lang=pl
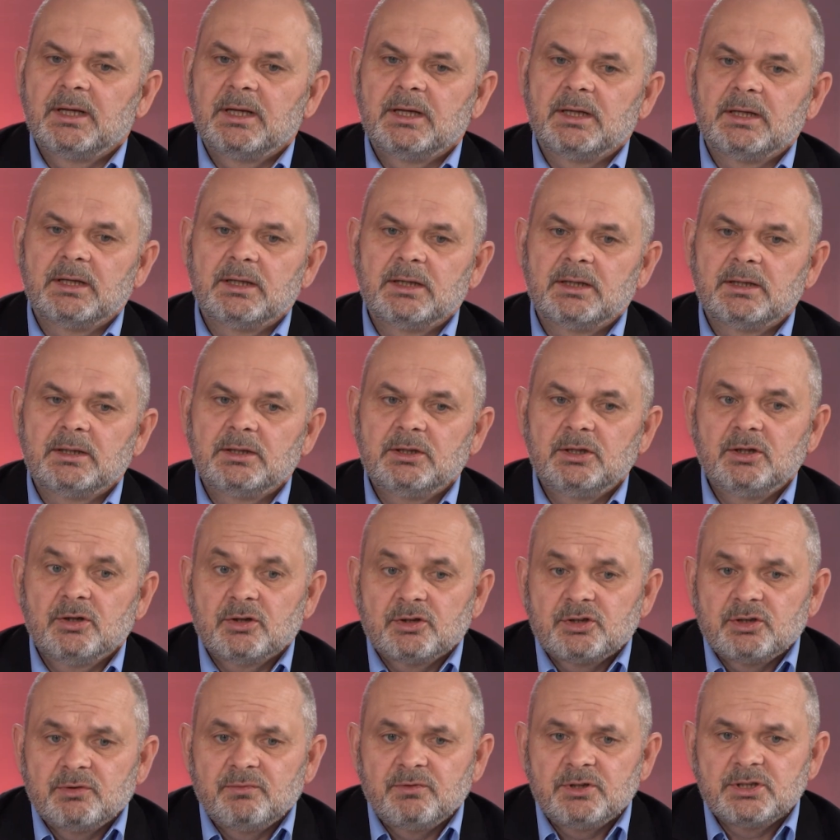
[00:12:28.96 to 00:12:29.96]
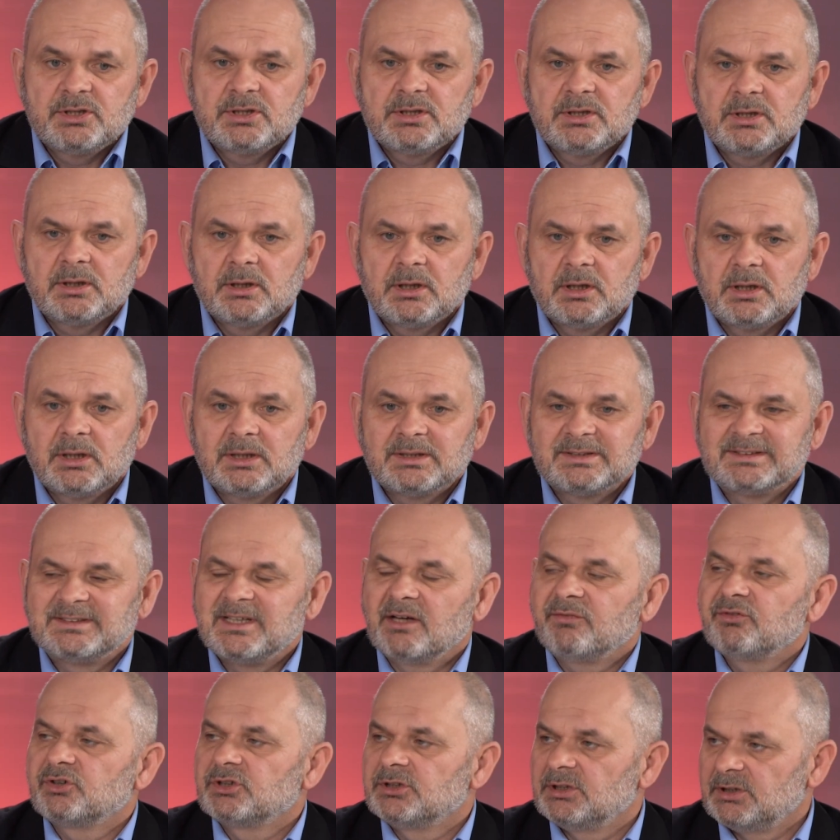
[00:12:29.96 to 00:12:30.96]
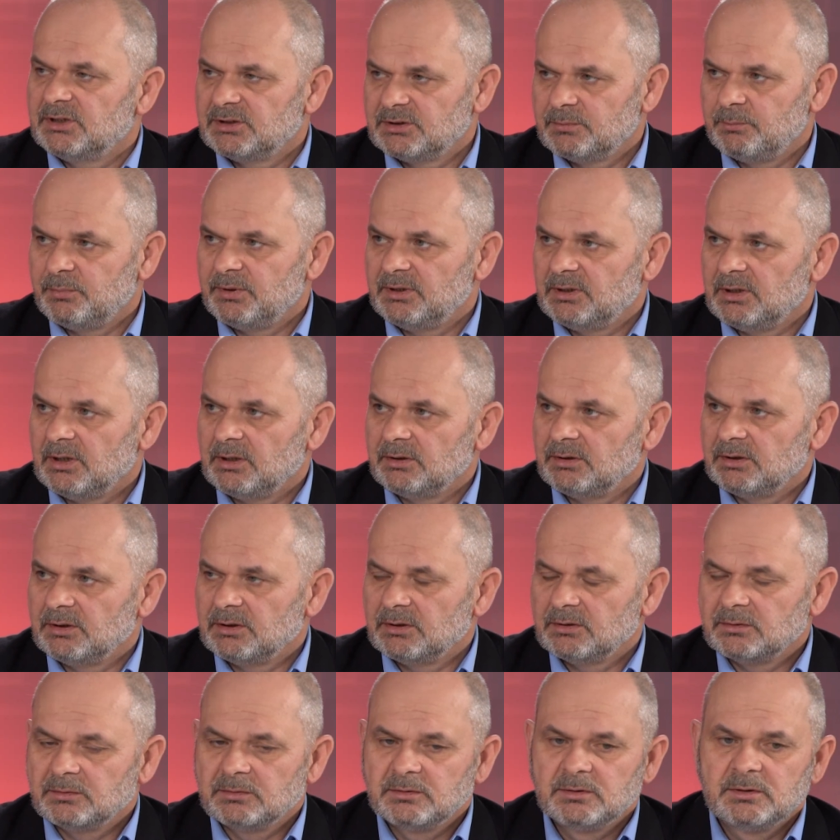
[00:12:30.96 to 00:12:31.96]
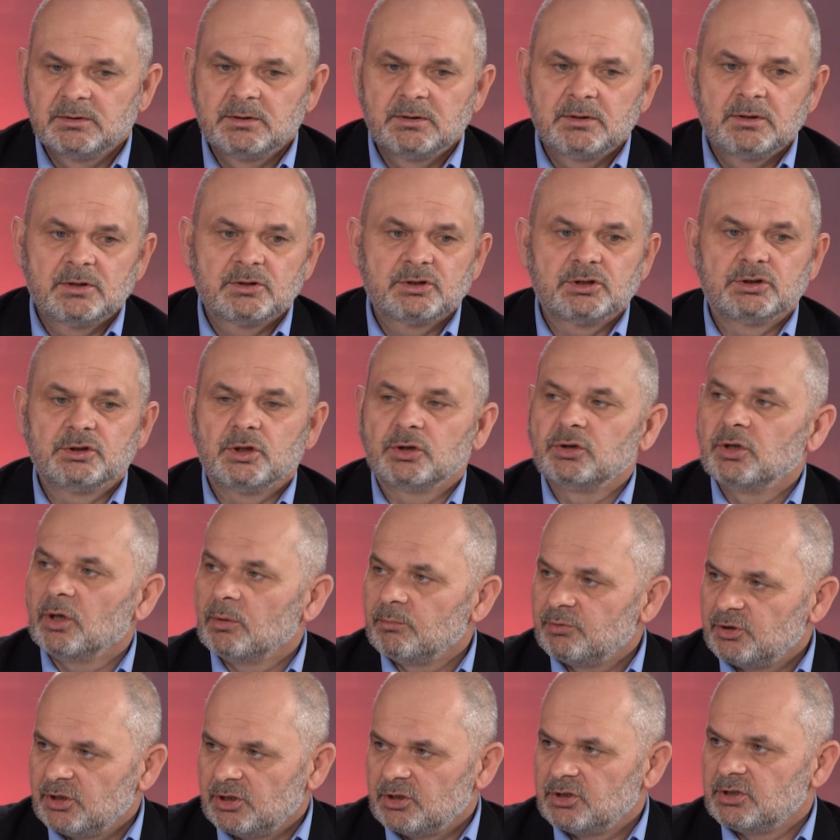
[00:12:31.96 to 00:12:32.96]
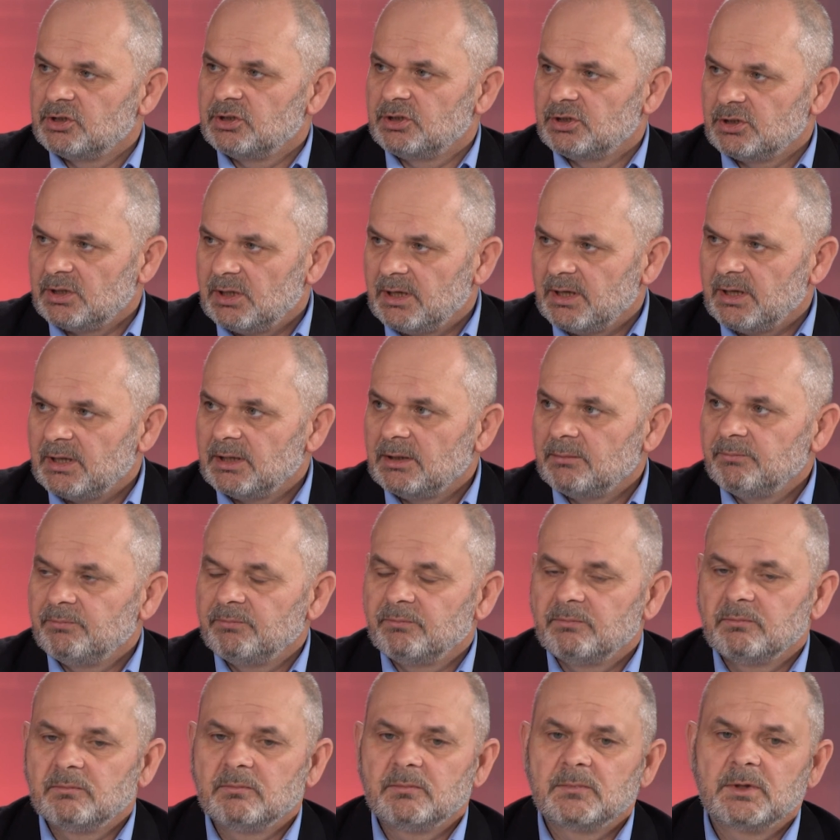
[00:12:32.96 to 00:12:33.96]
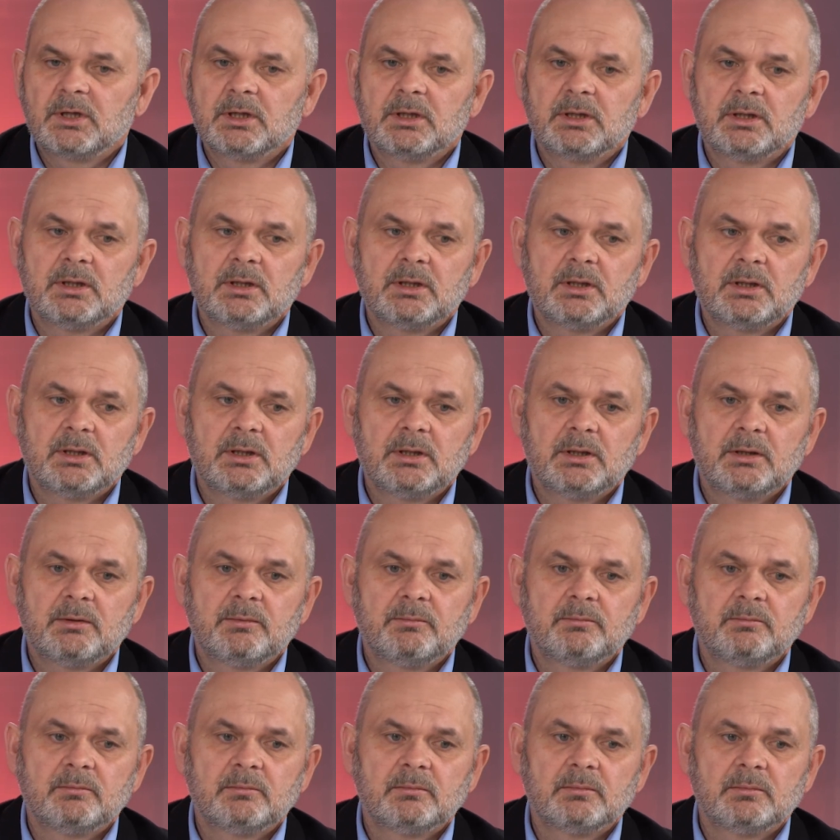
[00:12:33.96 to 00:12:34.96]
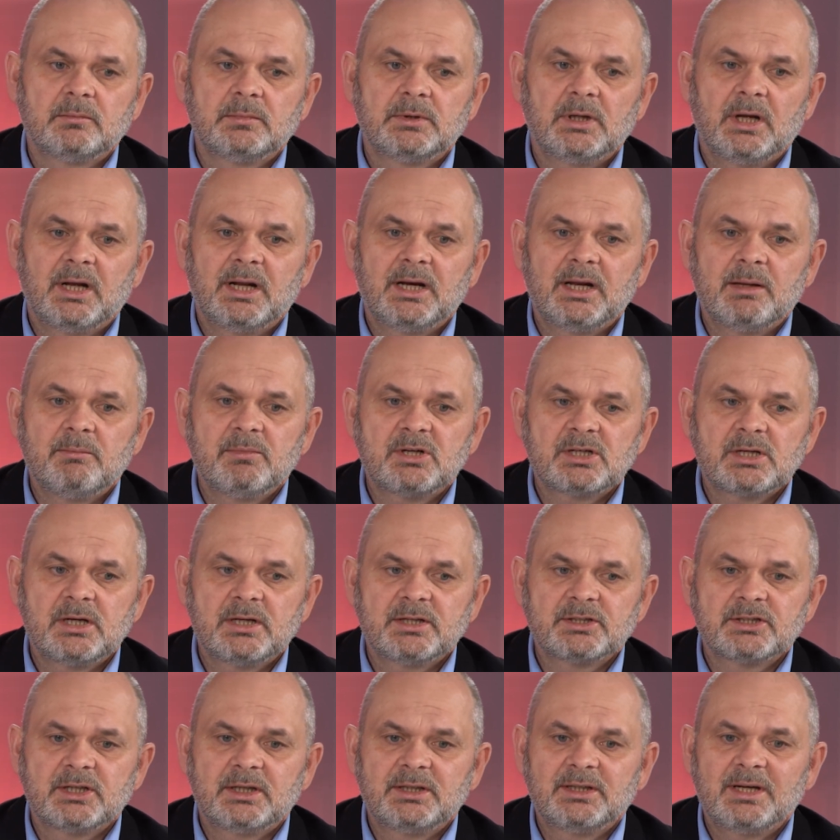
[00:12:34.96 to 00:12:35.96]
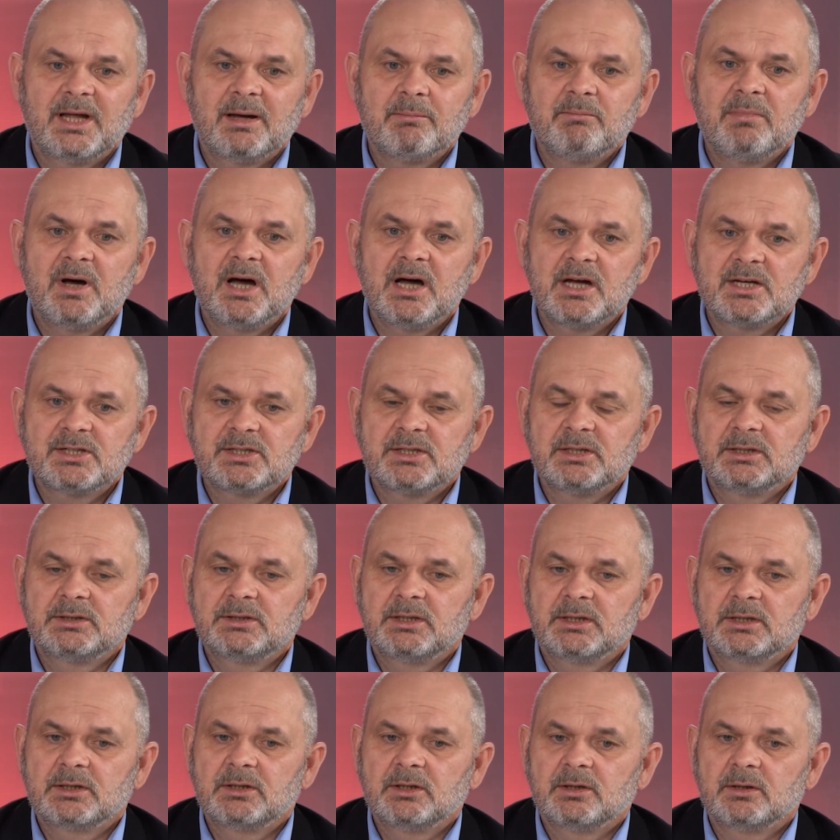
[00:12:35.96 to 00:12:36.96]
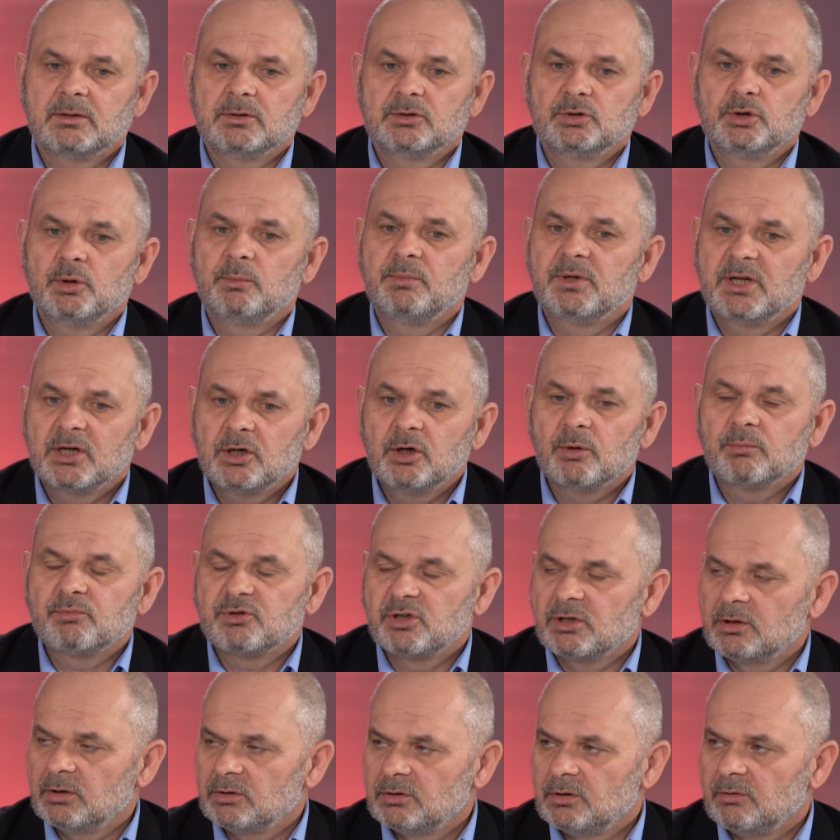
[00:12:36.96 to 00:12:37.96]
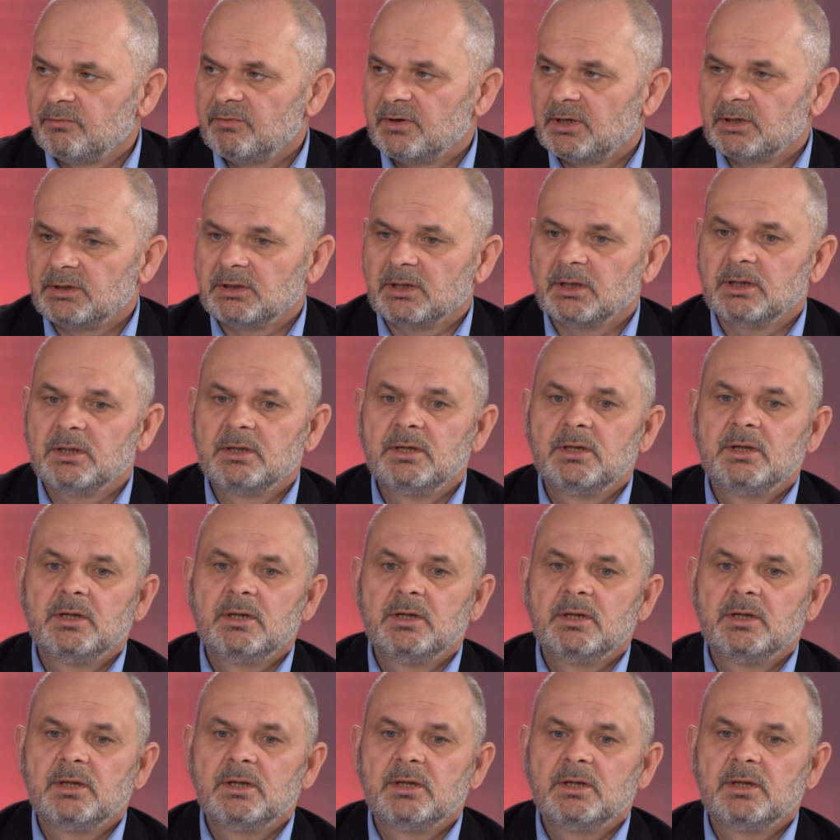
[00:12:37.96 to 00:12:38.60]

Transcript: E, I oczywiście zawsze jest pytanie, czy to dobrze, czy źle, mm, ale myślę, że na bazie tego dobrego przygotowania,